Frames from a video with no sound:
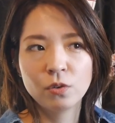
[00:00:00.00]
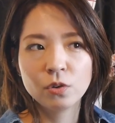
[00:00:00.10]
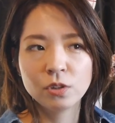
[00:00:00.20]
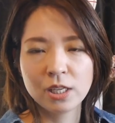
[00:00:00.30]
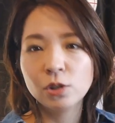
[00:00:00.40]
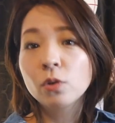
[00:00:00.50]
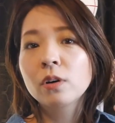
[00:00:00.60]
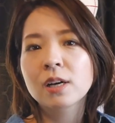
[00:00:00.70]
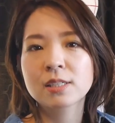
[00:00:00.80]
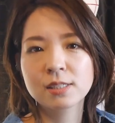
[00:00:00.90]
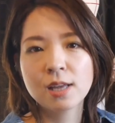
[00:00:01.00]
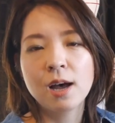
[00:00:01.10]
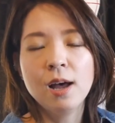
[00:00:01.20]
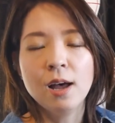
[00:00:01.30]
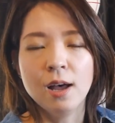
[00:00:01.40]
をに特化し
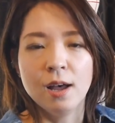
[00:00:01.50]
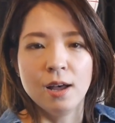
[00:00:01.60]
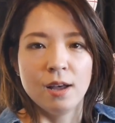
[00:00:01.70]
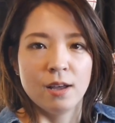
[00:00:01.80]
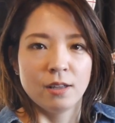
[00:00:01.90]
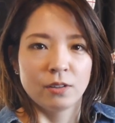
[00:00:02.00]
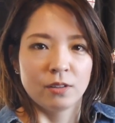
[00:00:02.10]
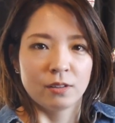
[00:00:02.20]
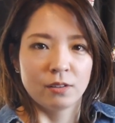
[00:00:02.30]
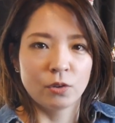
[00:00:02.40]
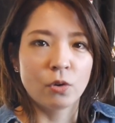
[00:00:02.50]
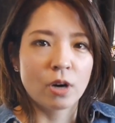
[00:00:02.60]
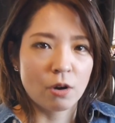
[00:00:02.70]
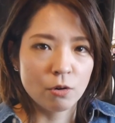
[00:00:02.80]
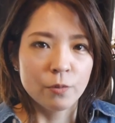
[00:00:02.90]
た動
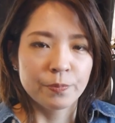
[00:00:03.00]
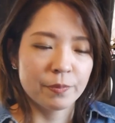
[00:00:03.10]
画を、